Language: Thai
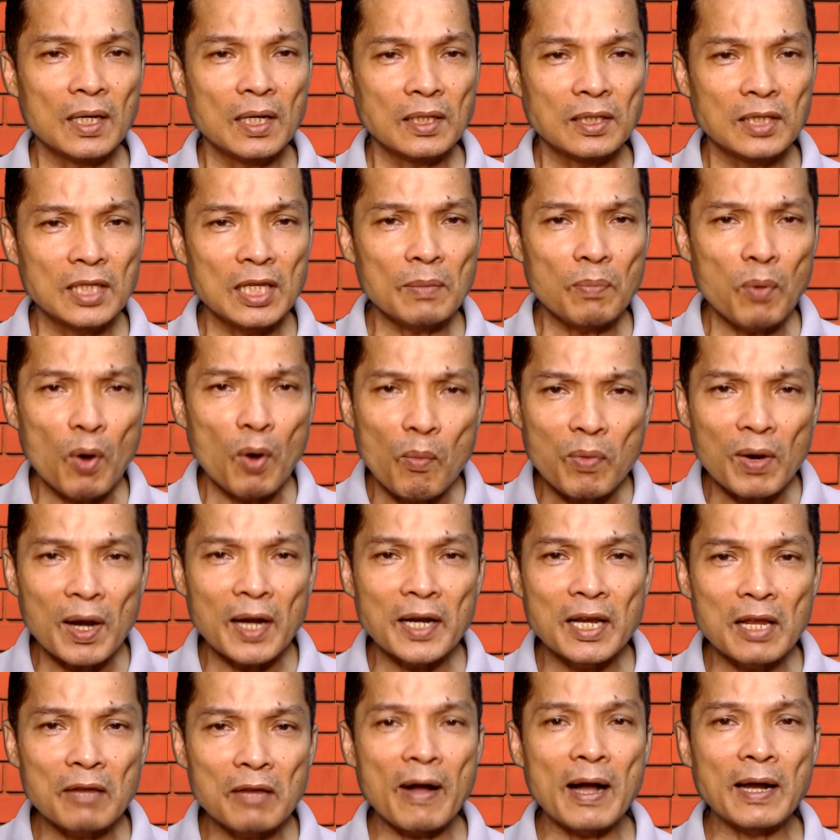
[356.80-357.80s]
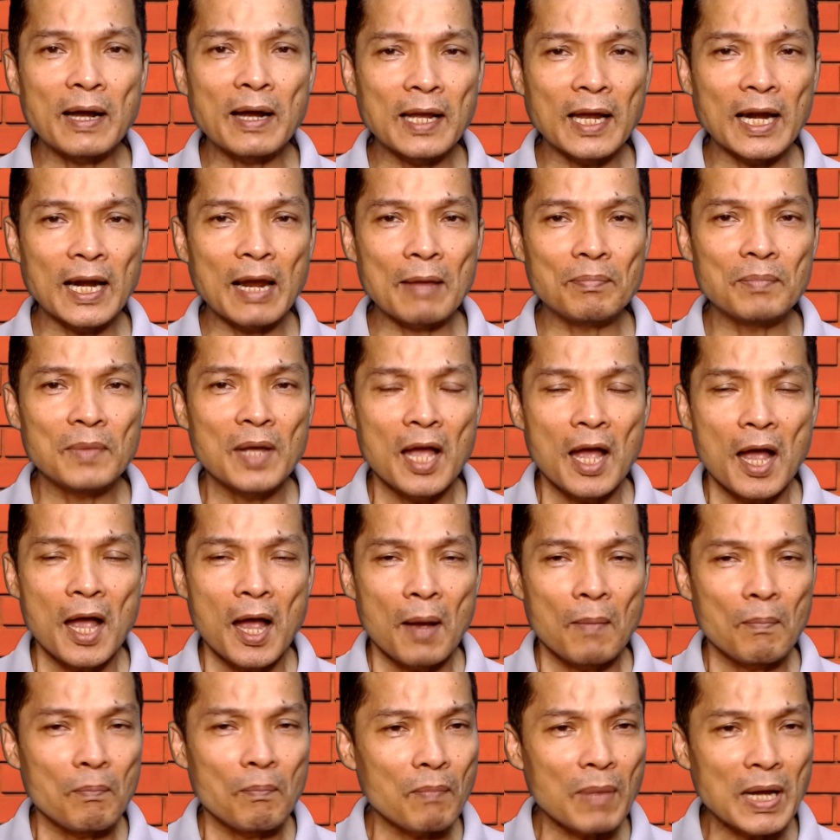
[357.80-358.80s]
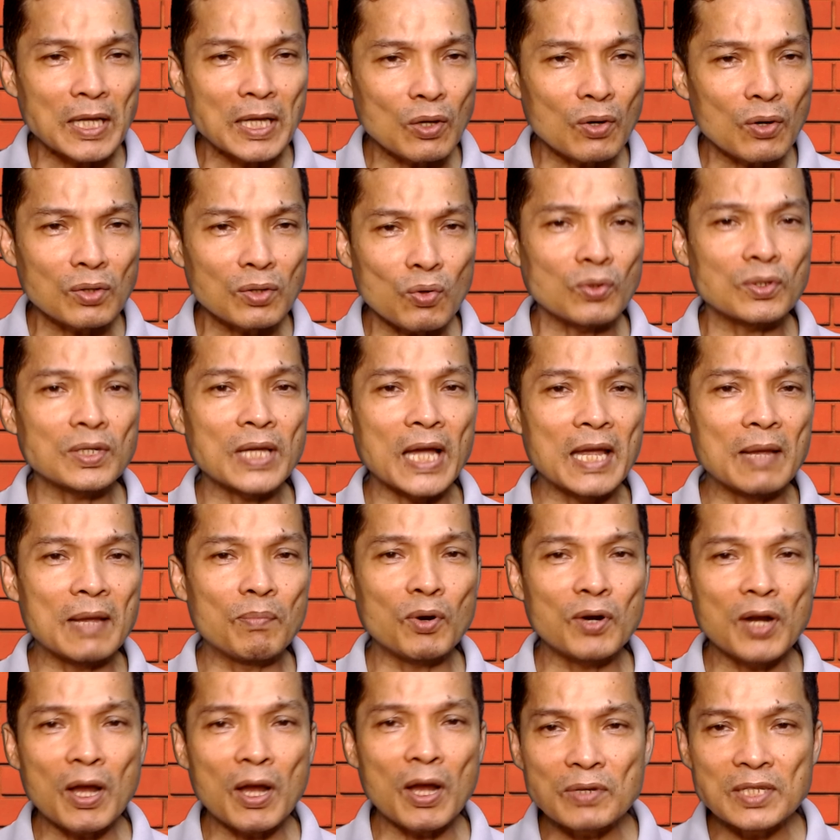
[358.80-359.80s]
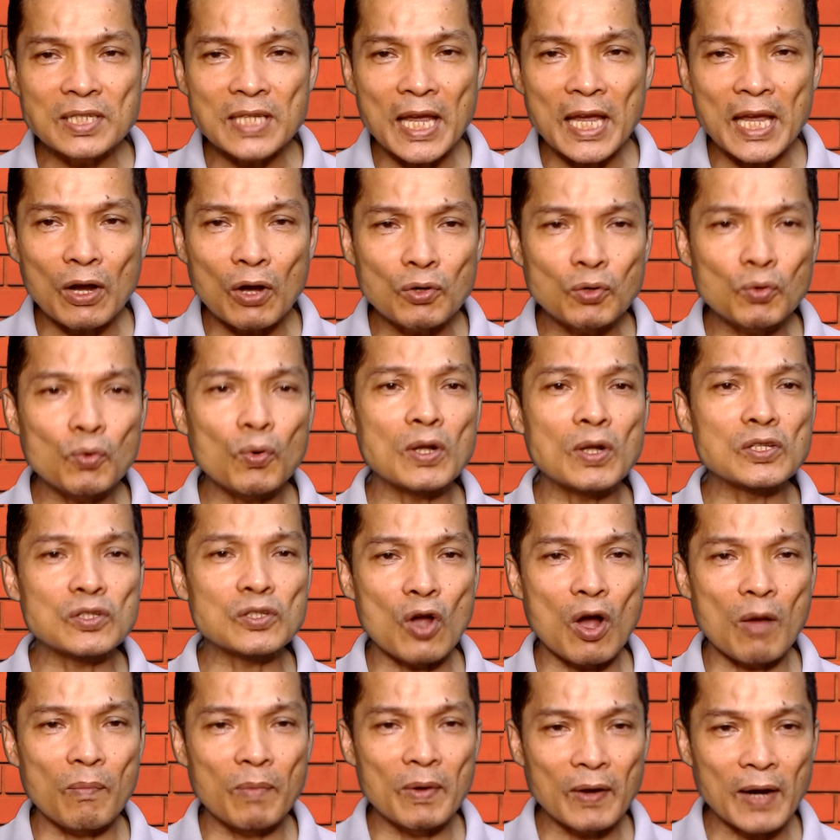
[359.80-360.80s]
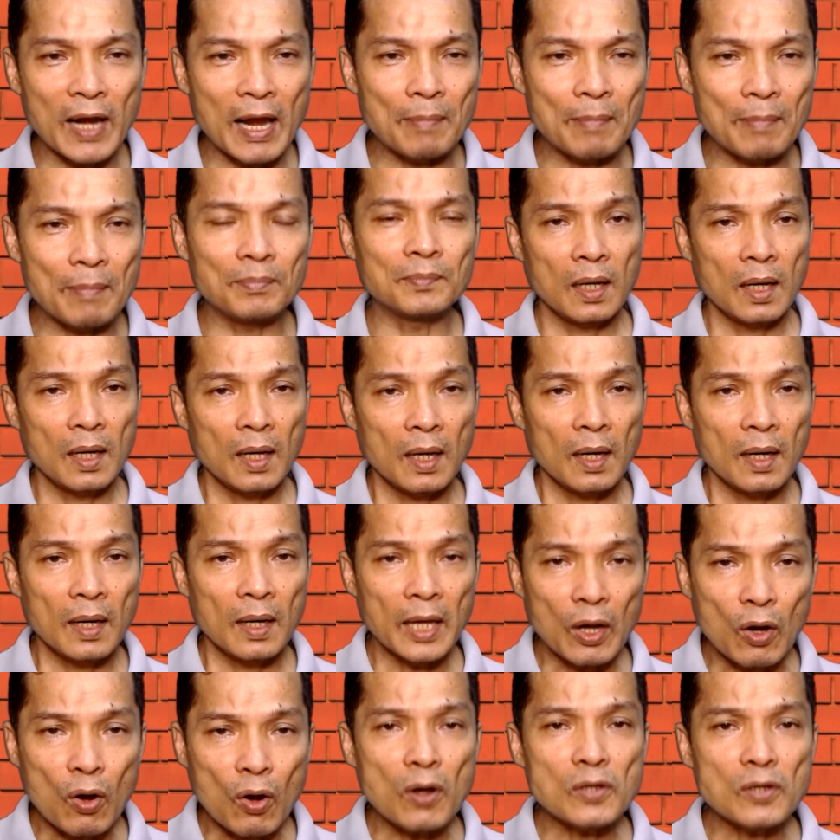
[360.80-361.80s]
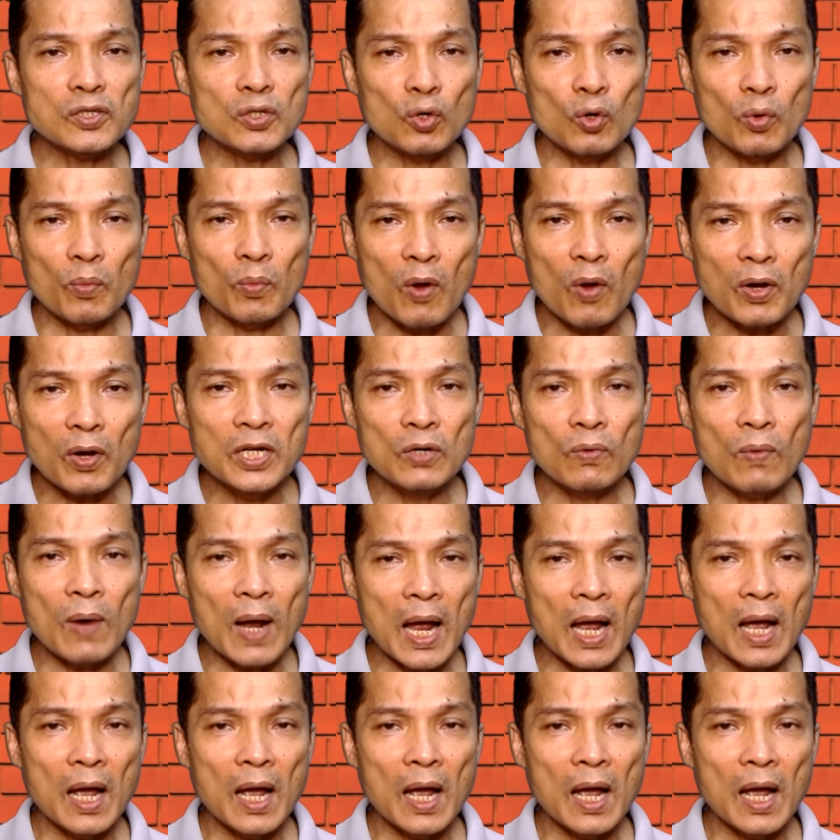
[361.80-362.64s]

ที่ผมเกริ่นให้ฟังนะครับ ไม่ต้องตกใจเพราะนักวิจัยเขาตรวจสอบแล้วครับ และข้อสรุปก็คือว่า